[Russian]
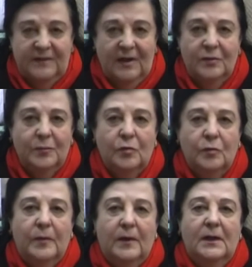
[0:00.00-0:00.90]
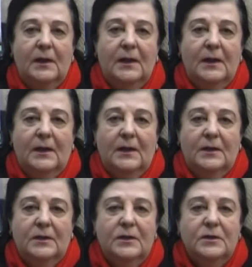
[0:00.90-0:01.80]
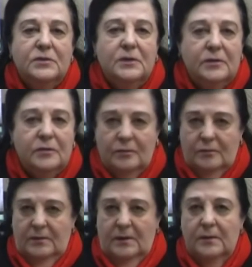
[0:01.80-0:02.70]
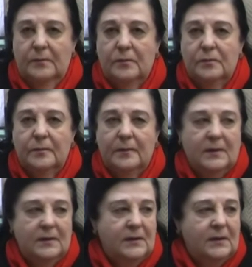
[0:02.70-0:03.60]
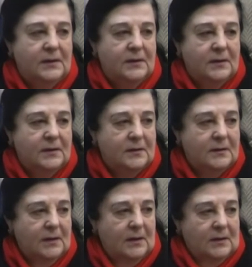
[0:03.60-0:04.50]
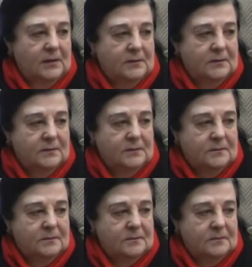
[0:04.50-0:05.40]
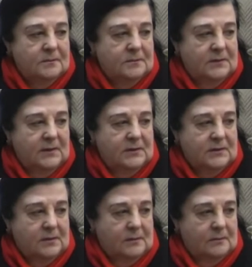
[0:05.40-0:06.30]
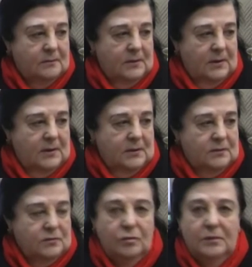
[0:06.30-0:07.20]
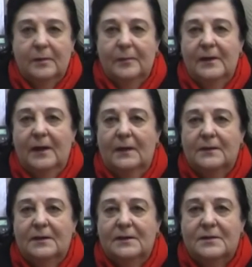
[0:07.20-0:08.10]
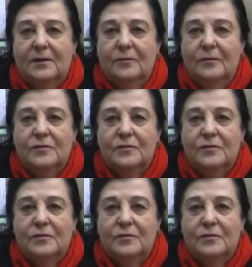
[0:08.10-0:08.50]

я не покупала ни жилье, я не покупала никакие, э, знаете, там золото, клямки остальное,